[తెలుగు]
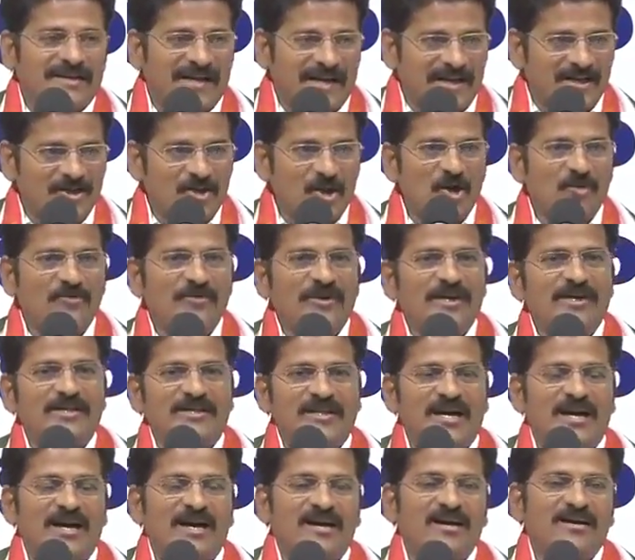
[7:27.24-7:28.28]
రెండో
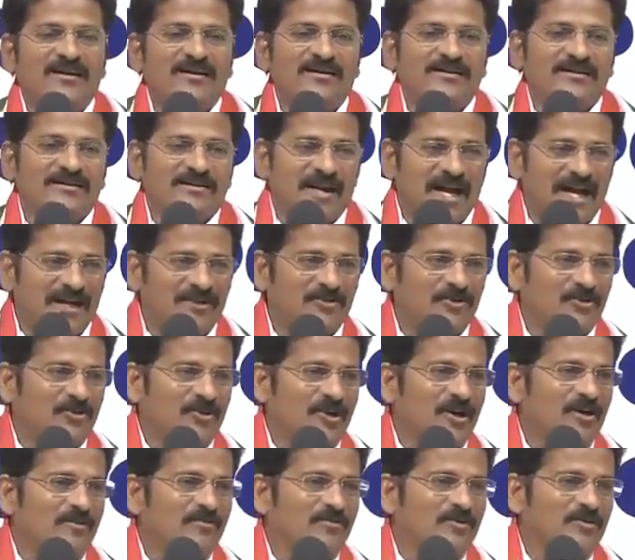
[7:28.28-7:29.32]
విడత
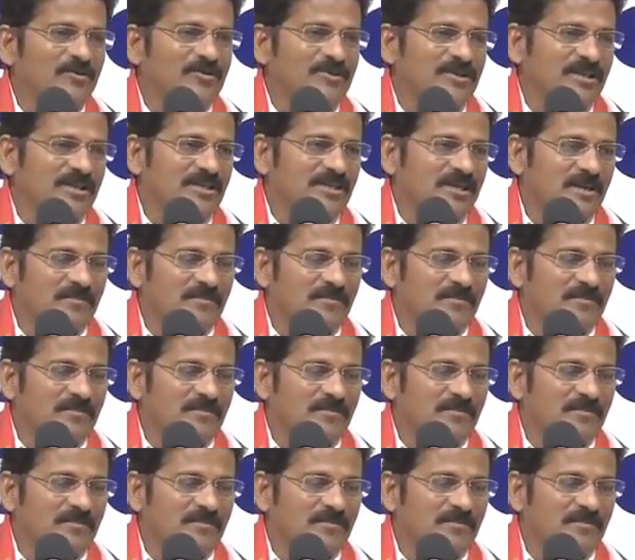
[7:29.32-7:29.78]
రాయదుర్గం నుంచి